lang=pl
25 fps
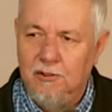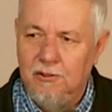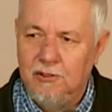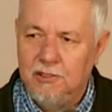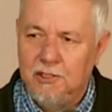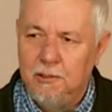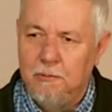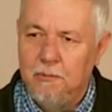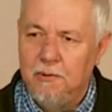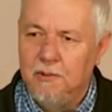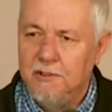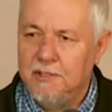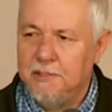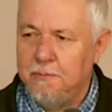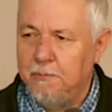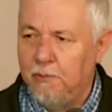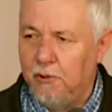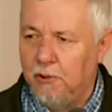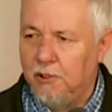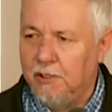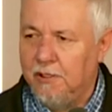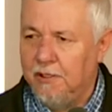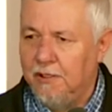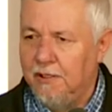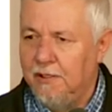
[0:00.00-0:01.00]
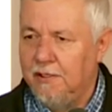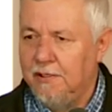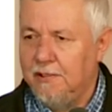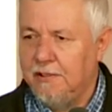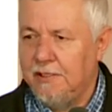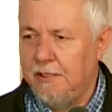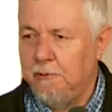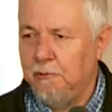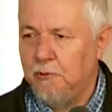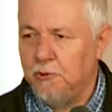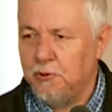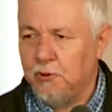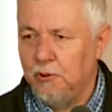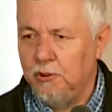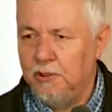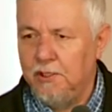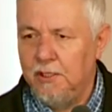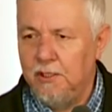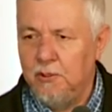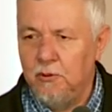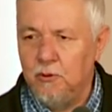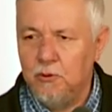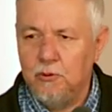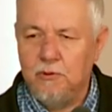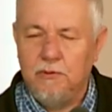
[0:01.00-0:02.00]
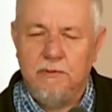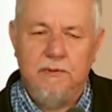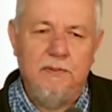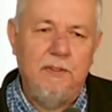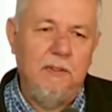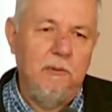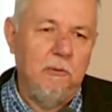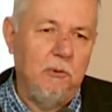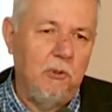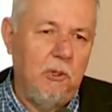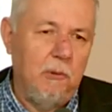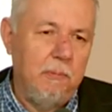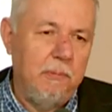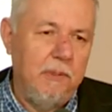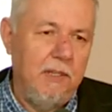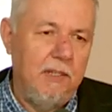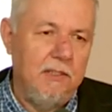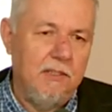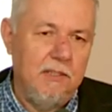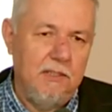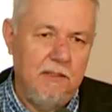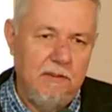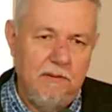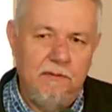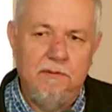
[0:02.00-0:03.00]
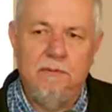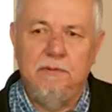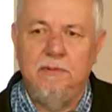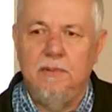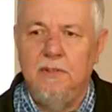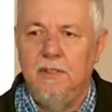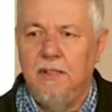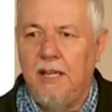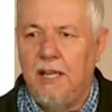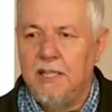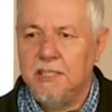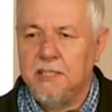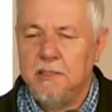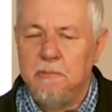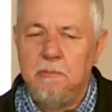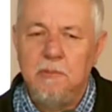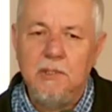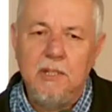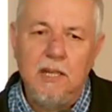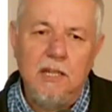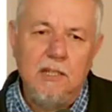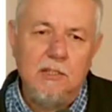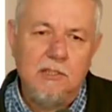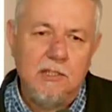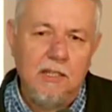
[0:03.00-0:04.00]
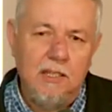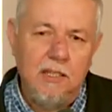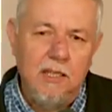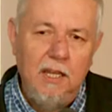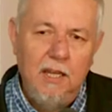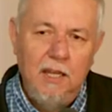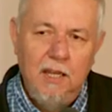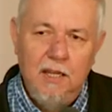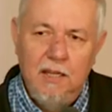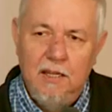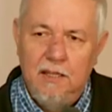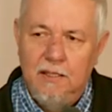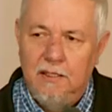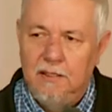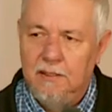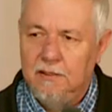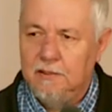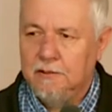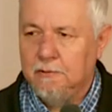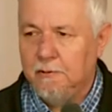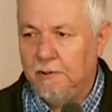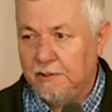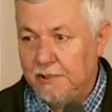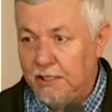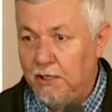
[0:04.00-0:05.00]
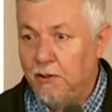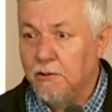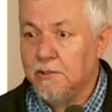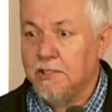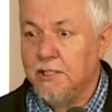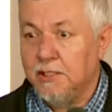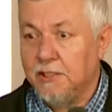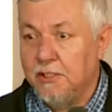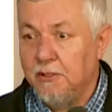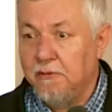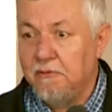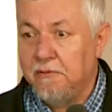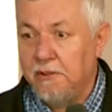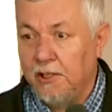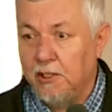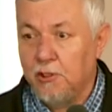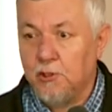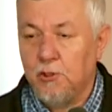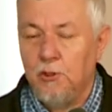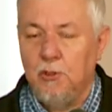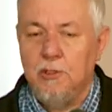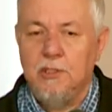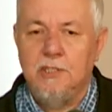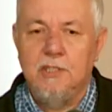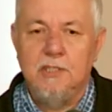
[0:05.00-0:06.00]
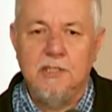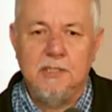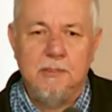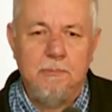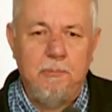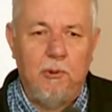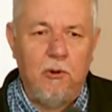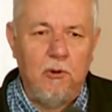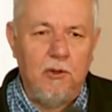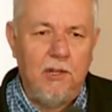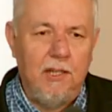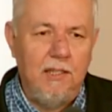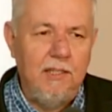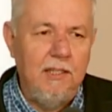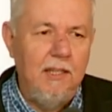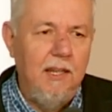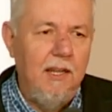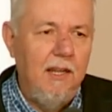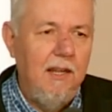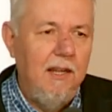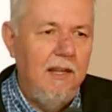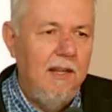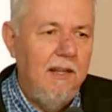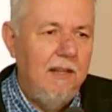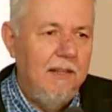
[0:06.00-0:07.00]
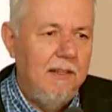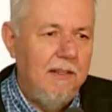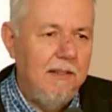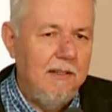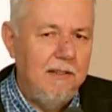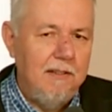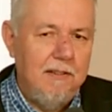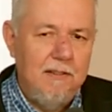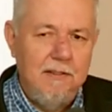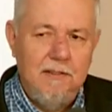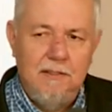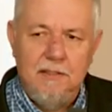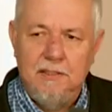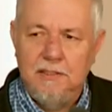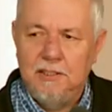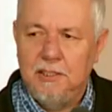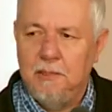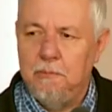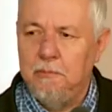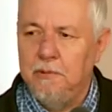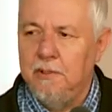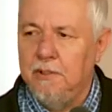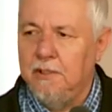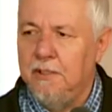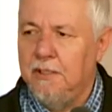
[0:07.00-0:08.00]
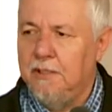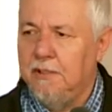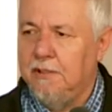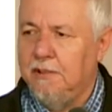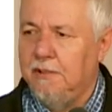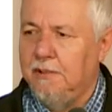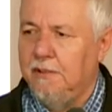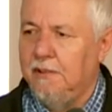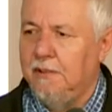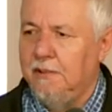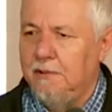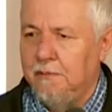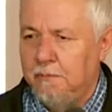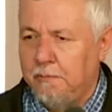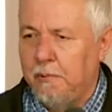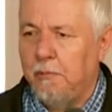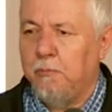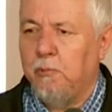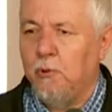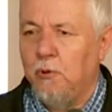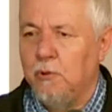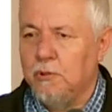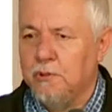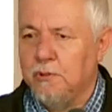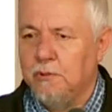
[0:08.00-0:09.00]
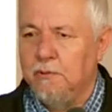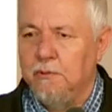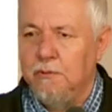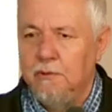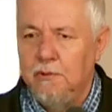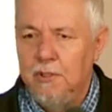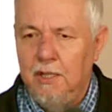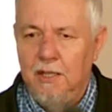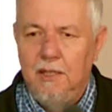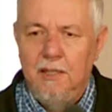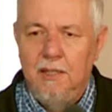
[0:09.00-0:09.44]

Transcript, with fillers: żeby zbory założone już w Europie czy w Azji Mniejszej, składające się w większości z pogan, żeby ich po prostu